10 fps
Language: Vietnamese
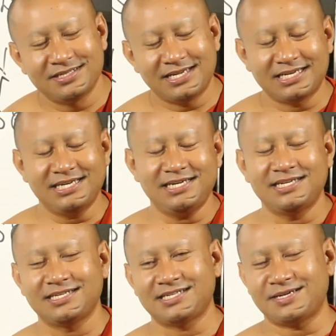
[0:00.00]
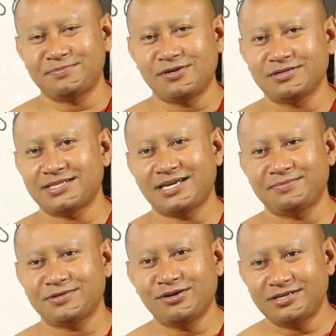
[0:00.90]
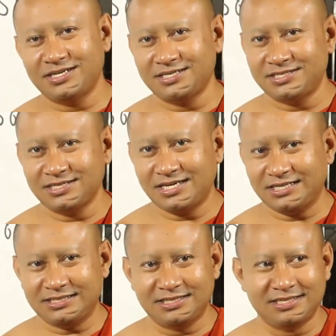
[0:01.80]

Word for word: ấy kia tam mong tam cột ấy nương ấy